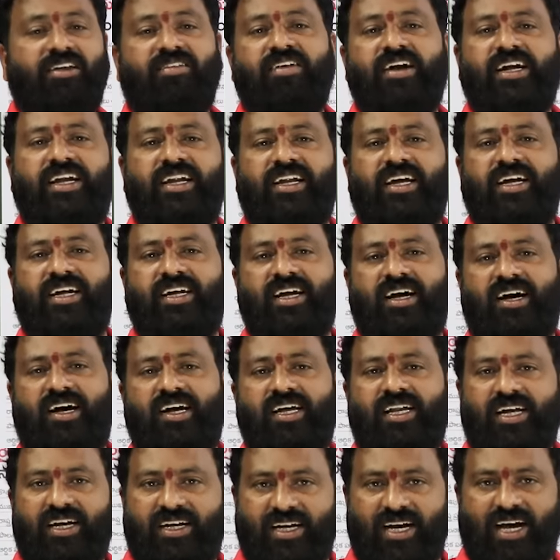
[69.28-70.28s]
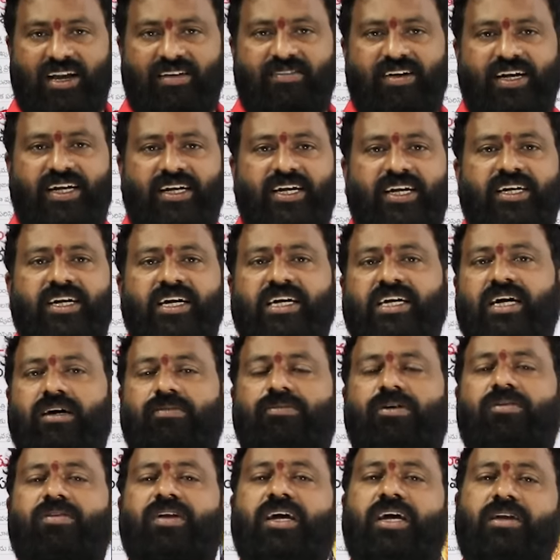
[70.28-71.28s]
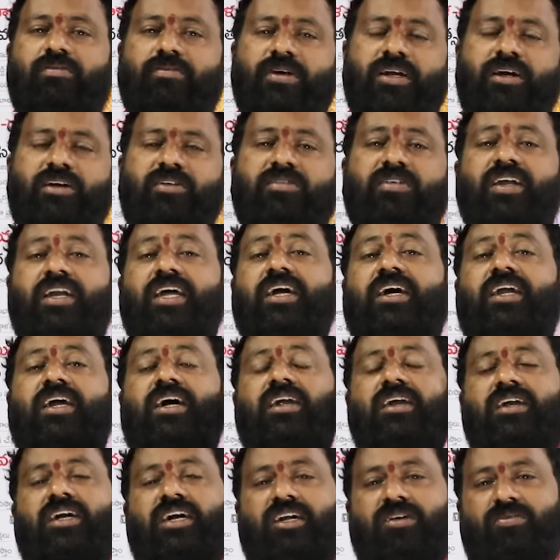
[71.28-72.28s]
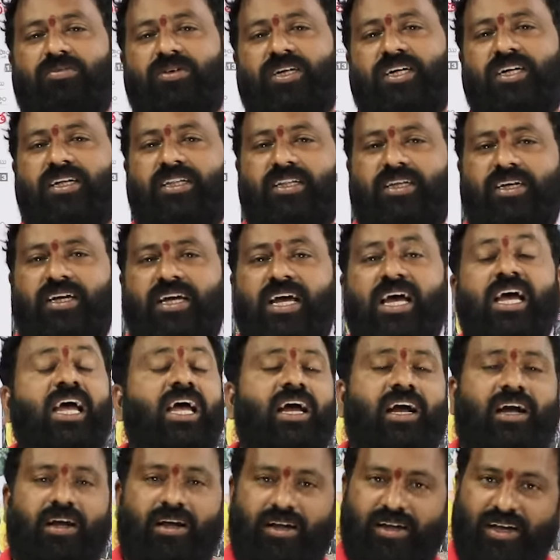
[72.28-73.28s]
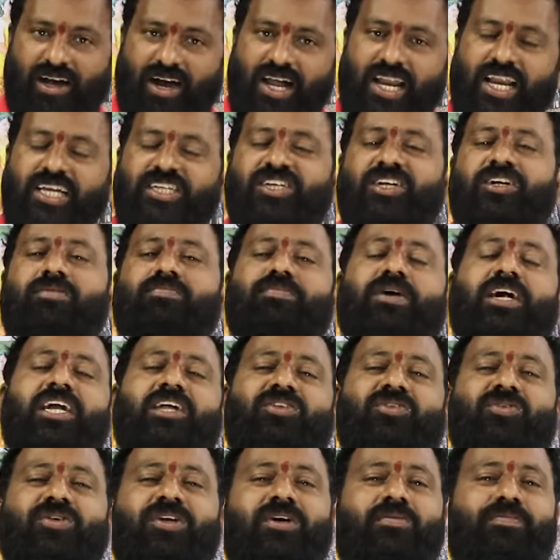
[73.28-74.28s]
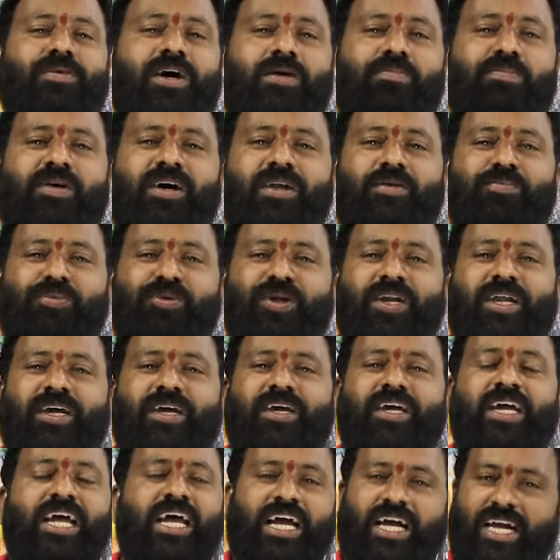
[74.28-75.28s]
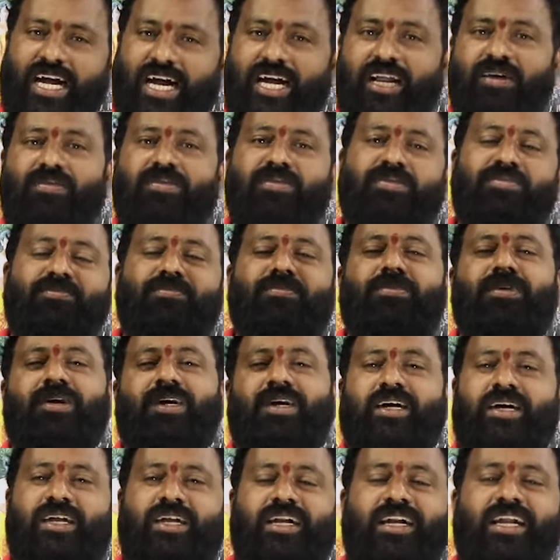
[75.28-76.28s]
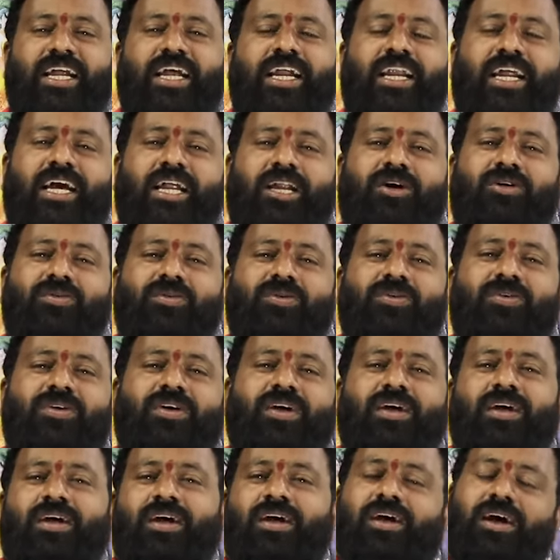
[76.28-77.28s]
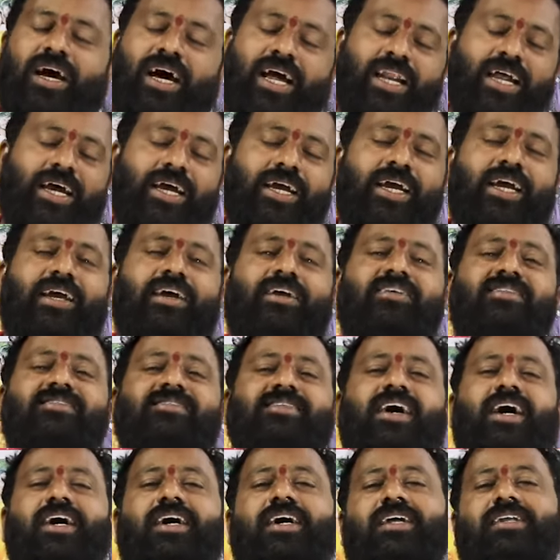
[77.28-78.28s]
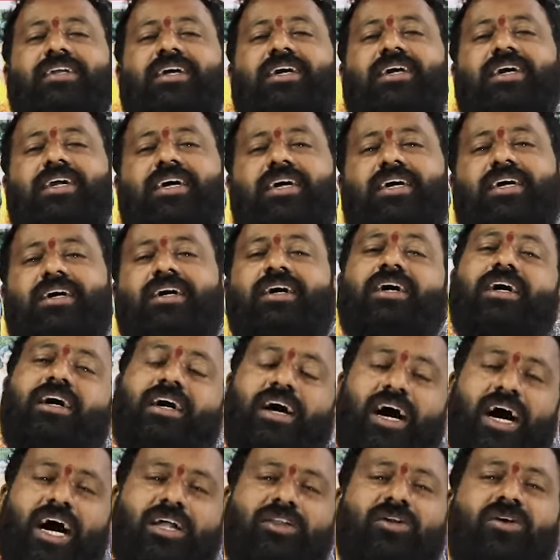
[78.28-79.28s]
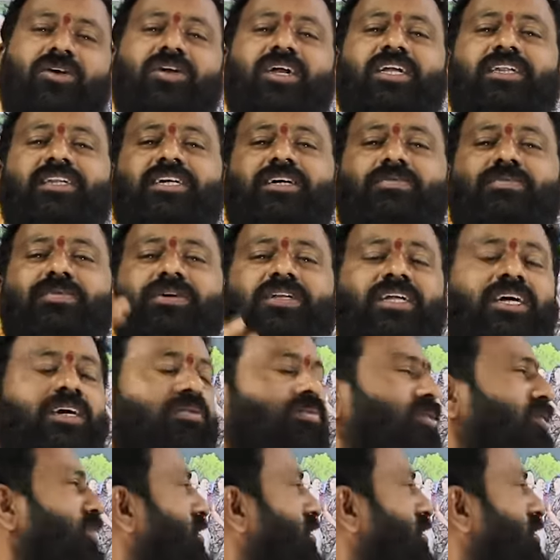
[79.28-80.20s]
కాలు పెట్టినాక ఈయన కాలు పెట్టినాక ఖమ్మంలో ఎనభై రెండు వేల ఎకరాలు నీడ మునిగింది కాళేశ్వరం పట్టించుకున్న పాపాన పోలే కడం నీళ్ళే లేవు అలాగే సాగర్ దగ్గర ఆంధ్రోళ్ళు ఎత్తకపోతే ఈ